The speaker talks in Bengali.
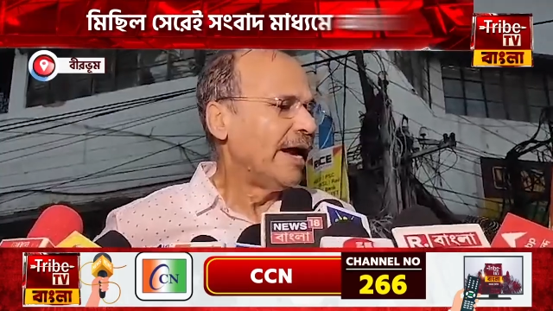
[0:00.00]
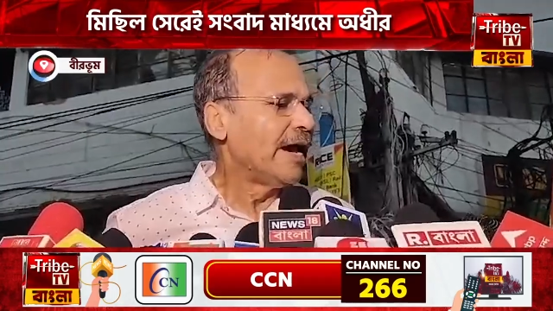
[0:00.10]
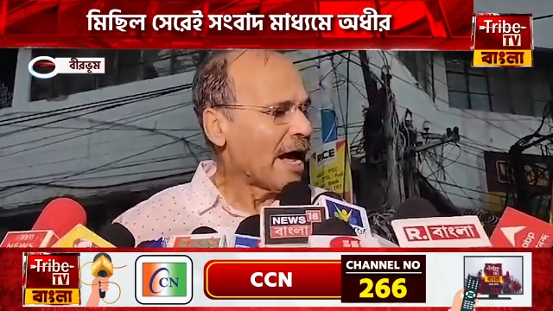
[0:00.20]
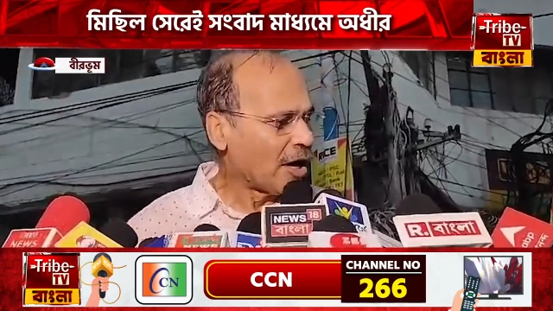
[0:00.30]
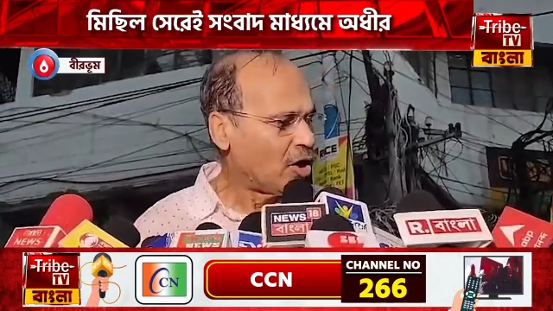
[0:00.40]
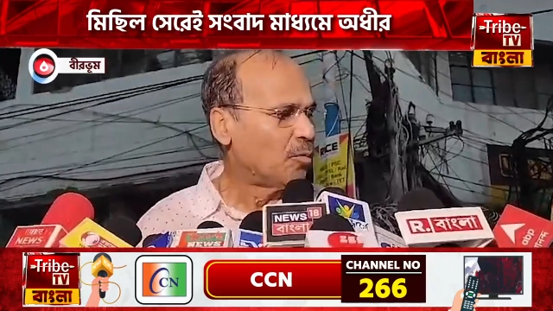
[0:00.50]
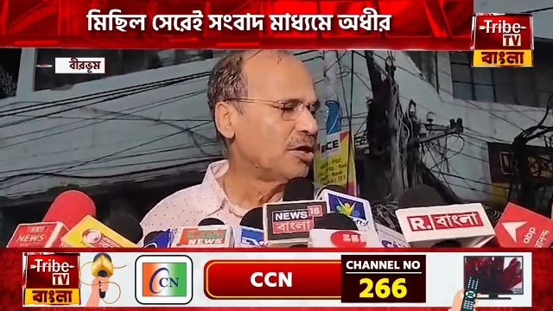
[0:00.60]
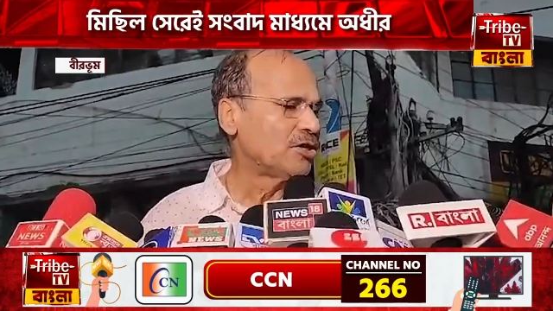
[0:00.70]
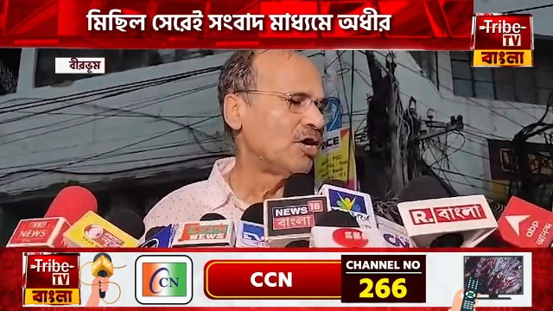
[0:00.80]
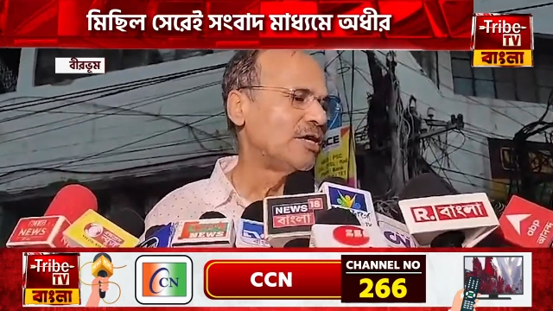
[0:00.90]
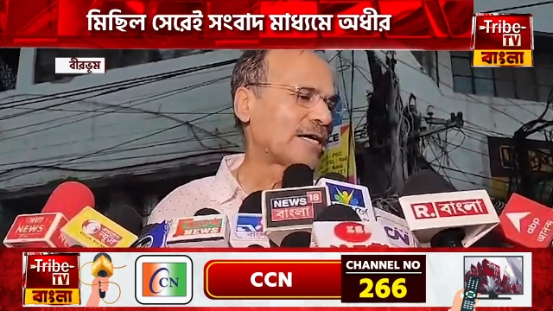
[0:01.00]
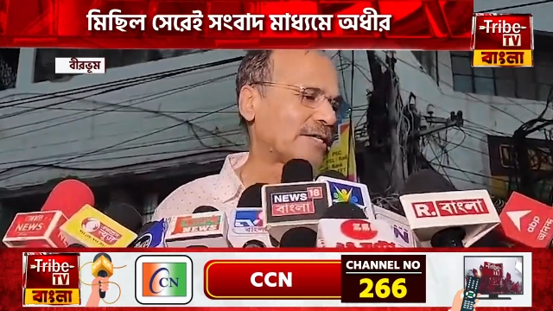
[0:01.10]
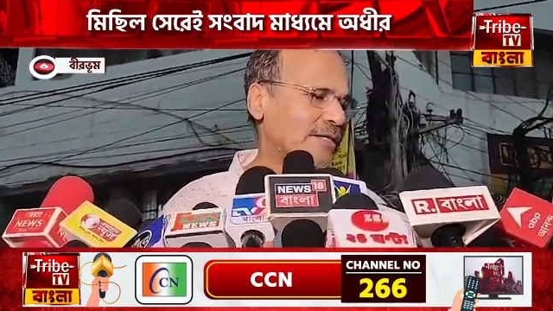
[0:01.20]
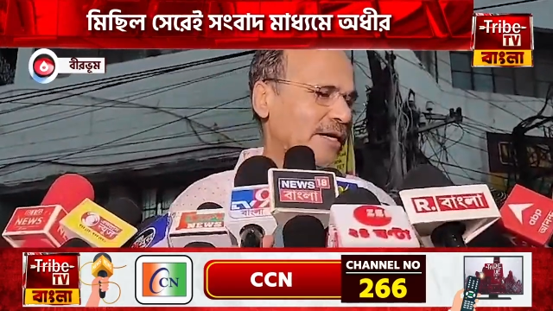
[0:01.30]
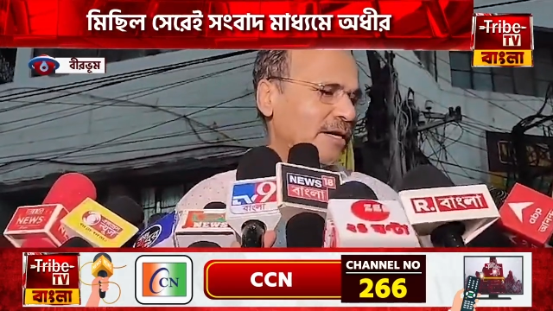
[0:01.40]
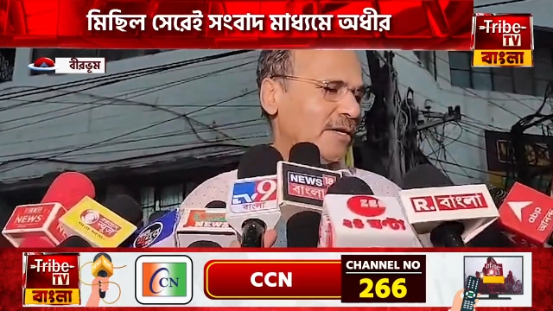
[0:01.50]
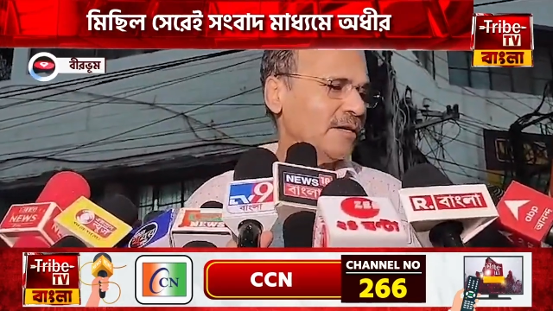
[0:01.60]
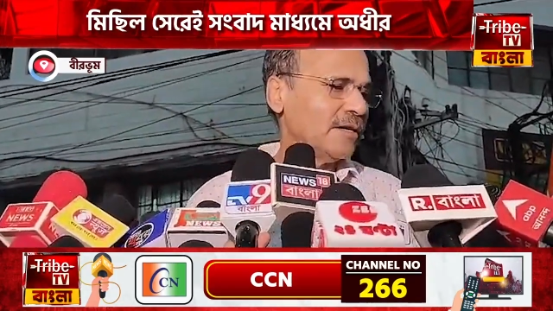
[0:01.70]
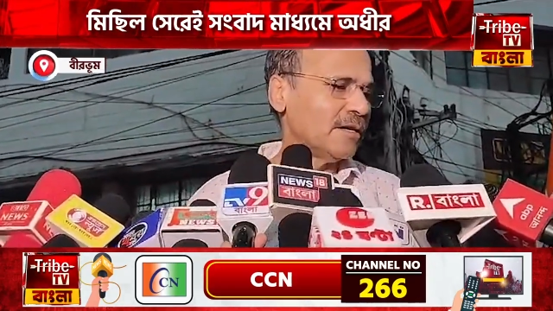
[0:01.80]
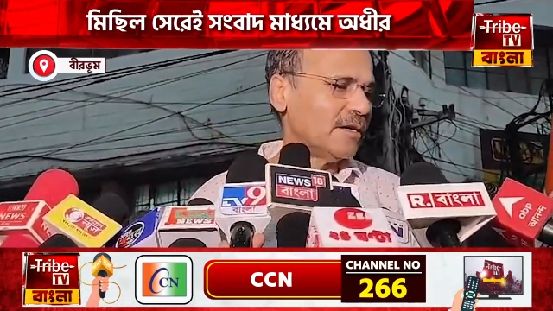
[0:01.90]
এর আগেও বলেছিল ডাক্তারদের
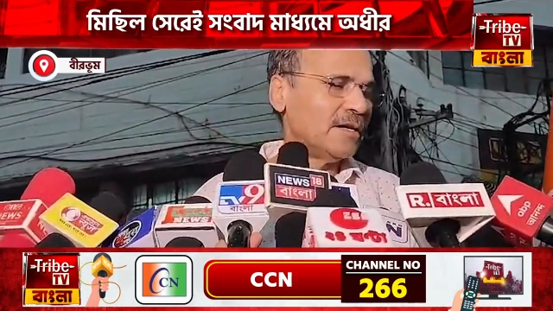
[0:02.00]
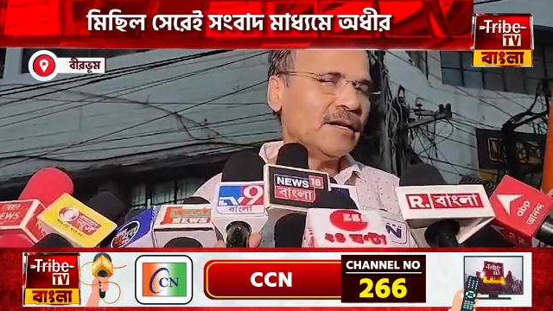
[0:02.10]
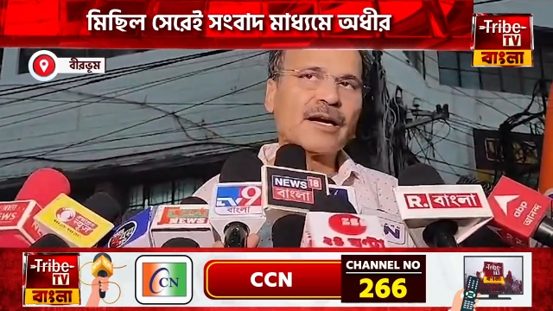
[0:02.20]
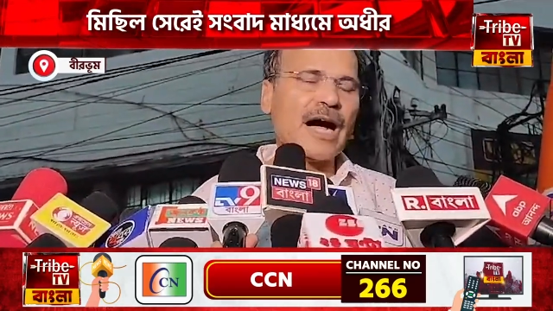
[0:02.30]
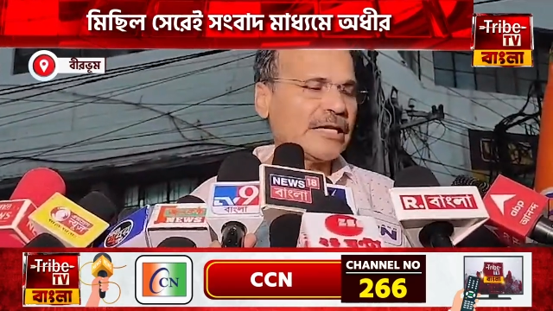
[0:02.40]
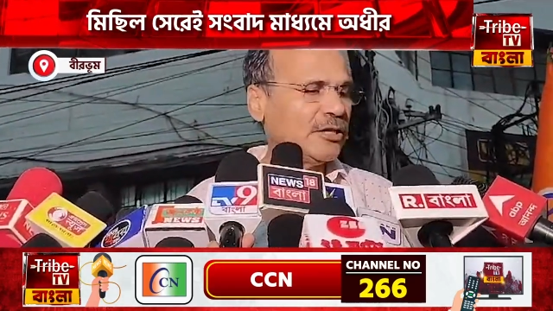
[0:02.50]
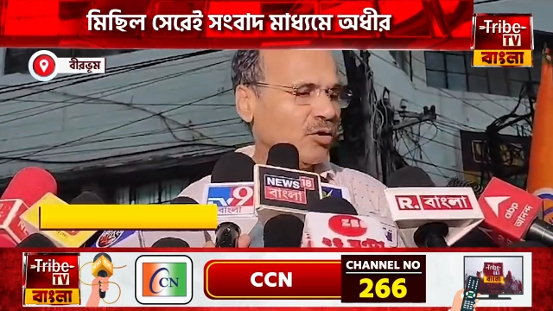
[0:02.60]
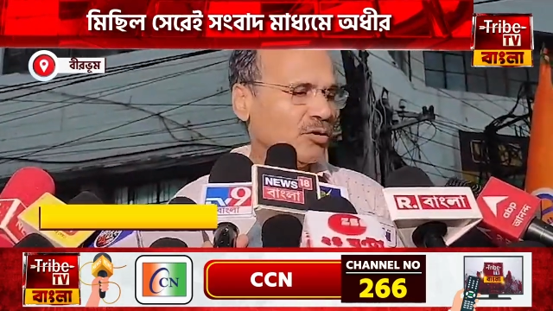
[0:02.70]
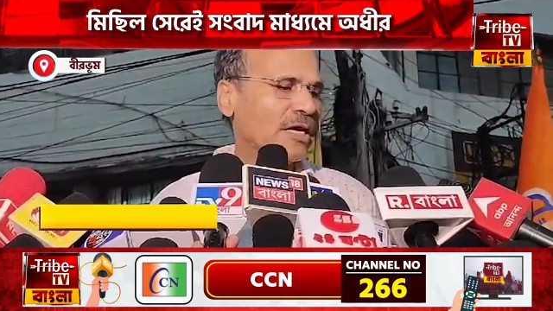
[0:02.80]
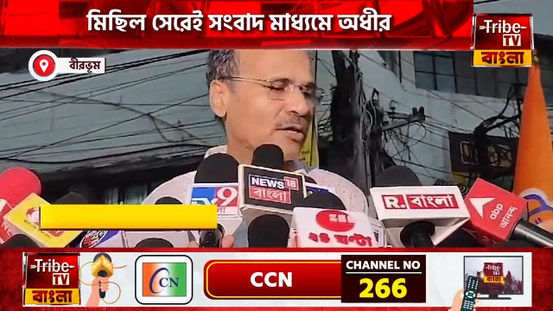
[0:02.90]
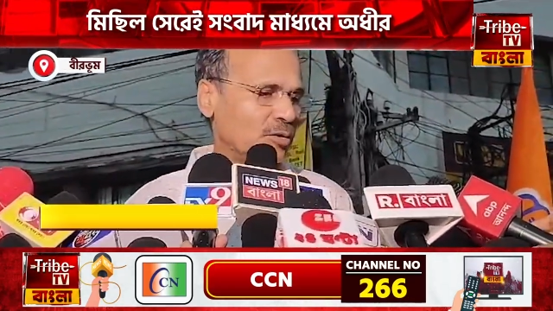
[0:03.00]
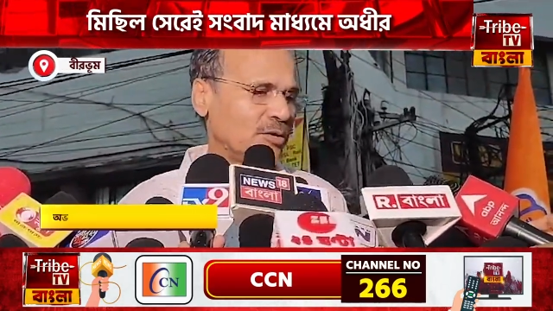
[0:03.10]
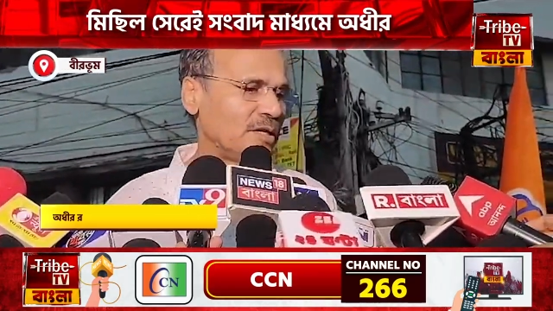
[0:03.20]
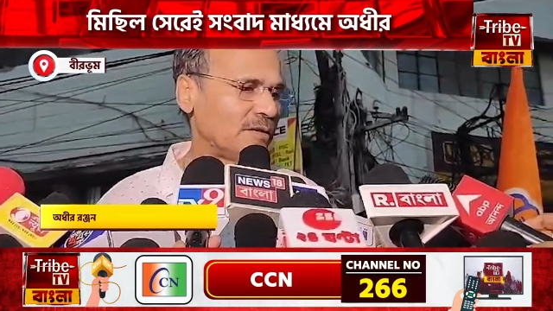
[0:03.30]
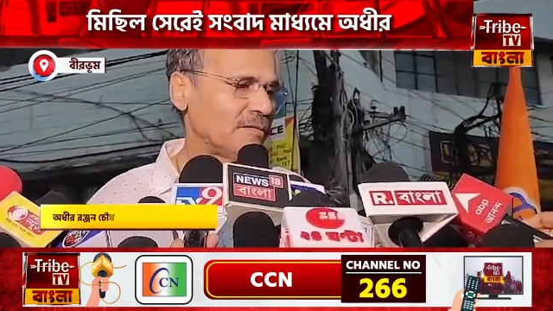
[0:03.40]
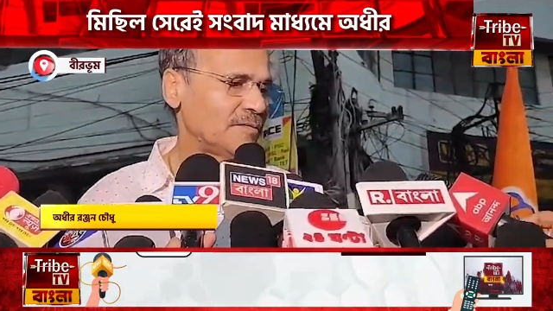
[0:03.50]
কাজে যোগদান করতে